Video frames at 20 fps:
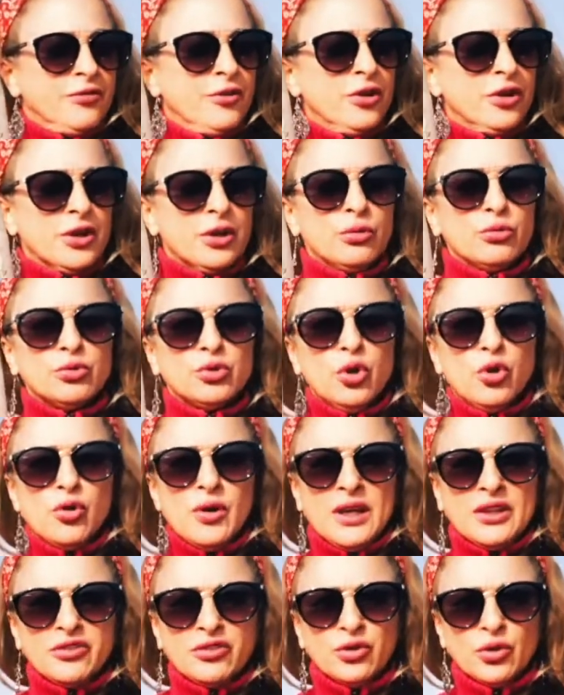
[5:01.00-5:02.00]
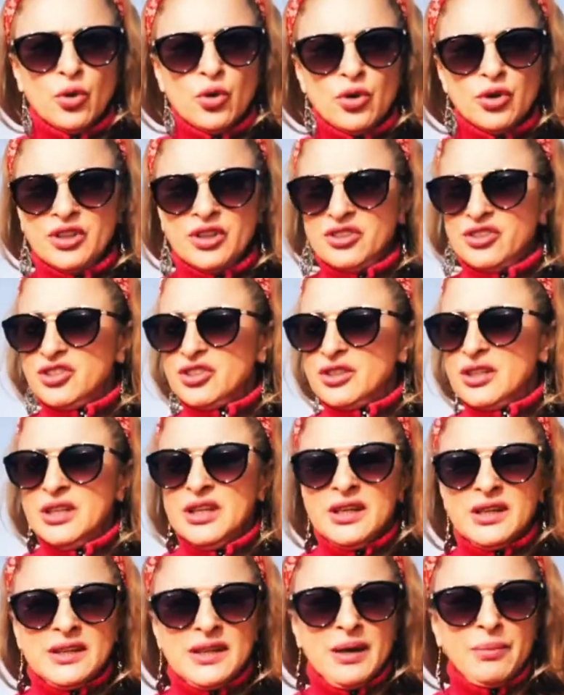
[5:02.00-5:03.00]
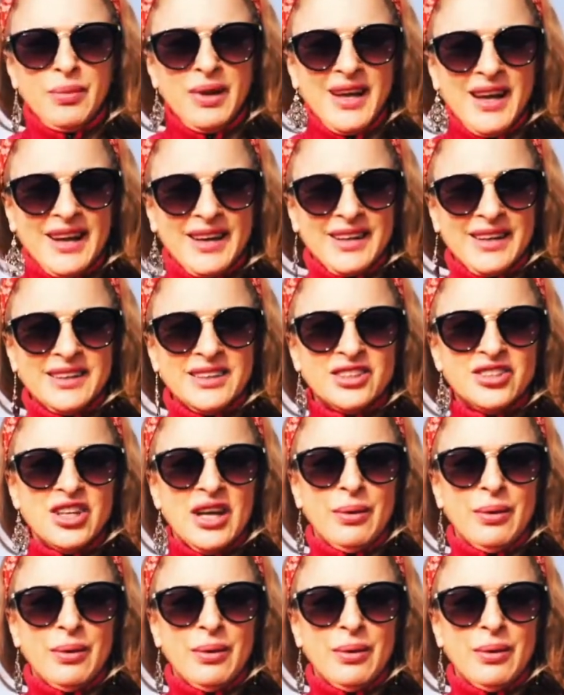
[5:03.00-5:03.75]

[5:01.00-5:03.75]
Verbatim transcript: foram doações da minha grande